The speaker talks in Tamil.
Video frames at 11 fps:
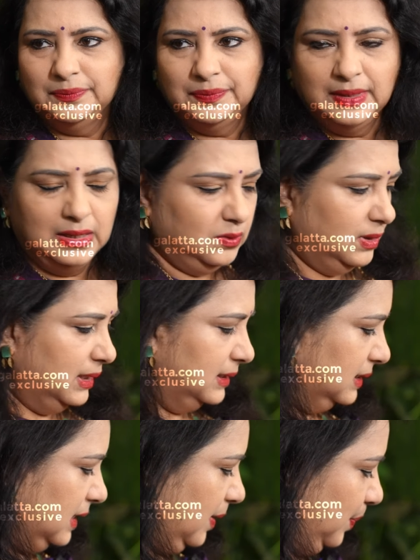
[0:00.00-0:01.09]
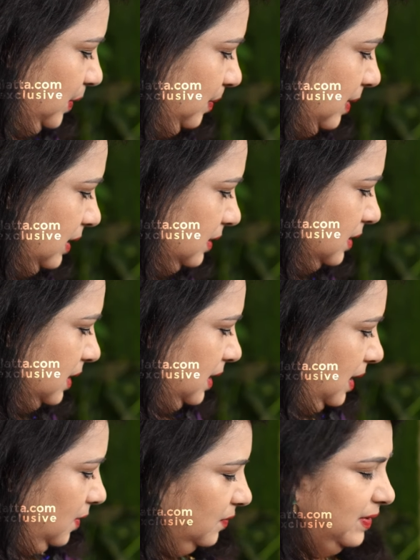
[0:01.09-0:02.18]
ஓகே ஓகே இதுக்கப்புறமா
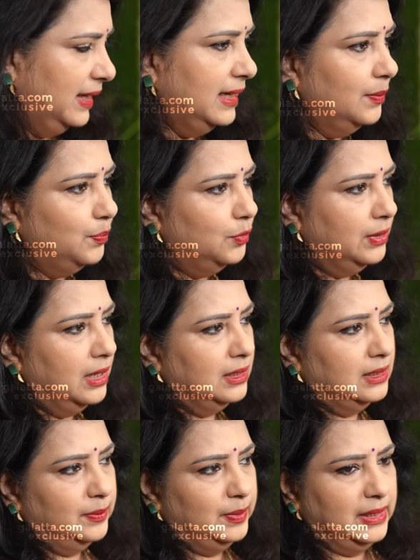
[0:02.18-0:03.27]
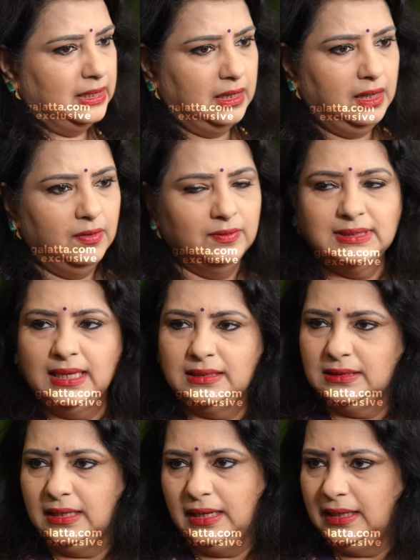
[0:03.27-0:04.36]
அவங்க வெயிலில் போகிறாங்க அப்படின்னா அவங்க
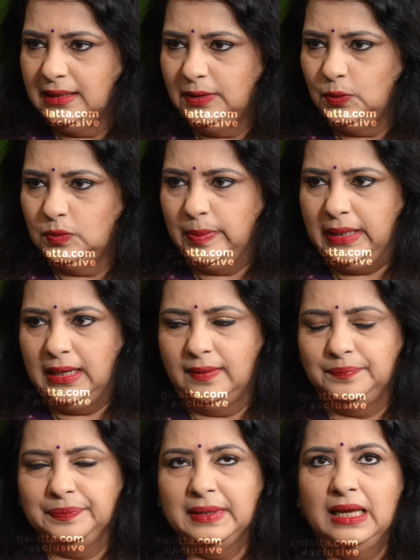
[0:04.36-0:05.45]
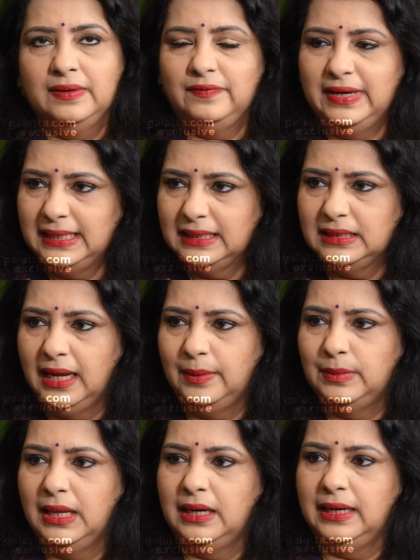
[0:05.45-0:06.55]
சன்ஸ்க்ரீனை யூஸ் பண்ணலாம் வின்டர்
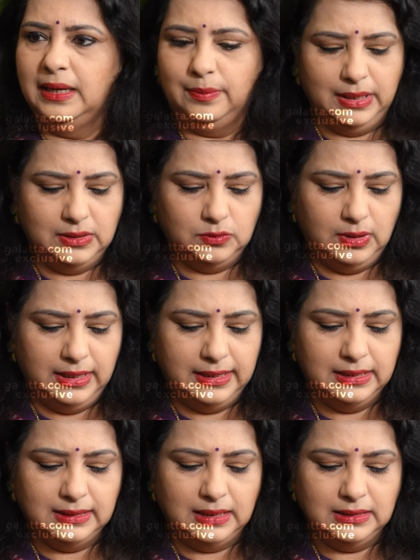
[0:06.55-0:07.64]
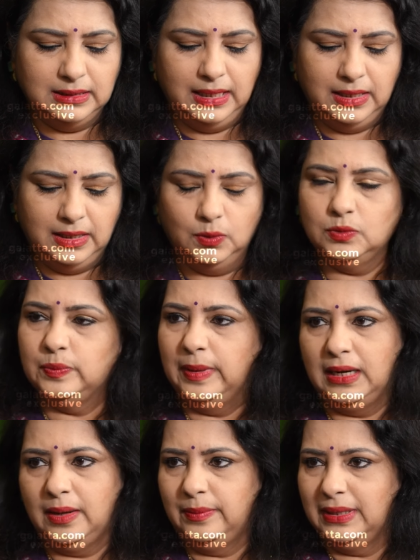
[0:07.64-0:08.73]
டைம் தானே அப்படின்னு சொல்லிட்டு சன்ஸ்க்ரீனை யூஸ்
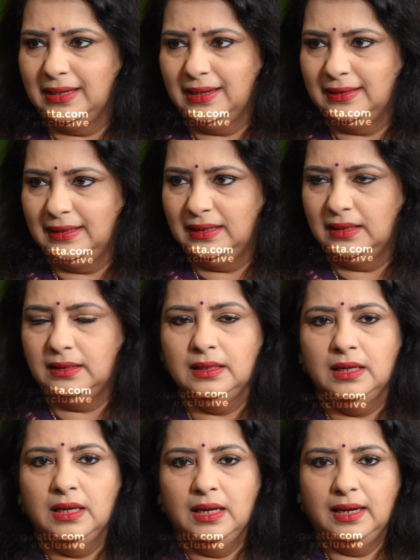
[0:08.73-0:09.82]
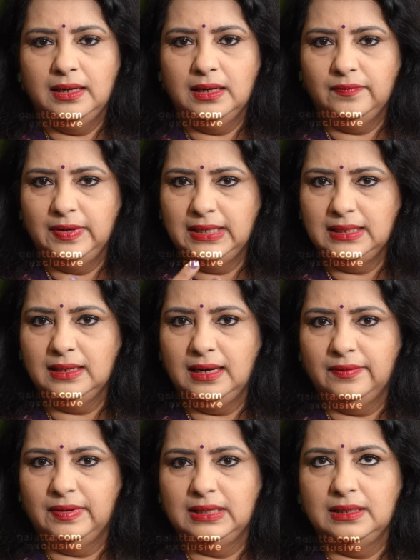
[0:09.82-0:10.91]
பண்ணாமல் இருக்காதீங்க ஏன்னா
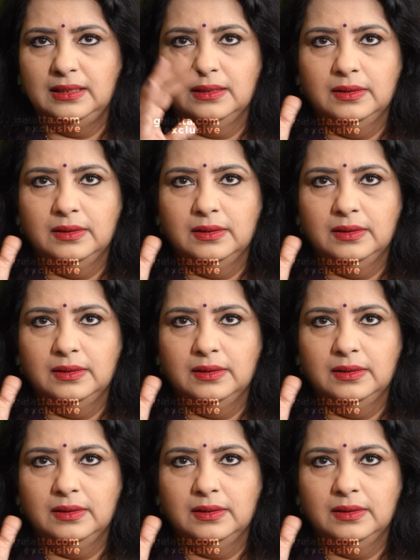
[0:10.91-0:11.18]
வின்டரில் வந்து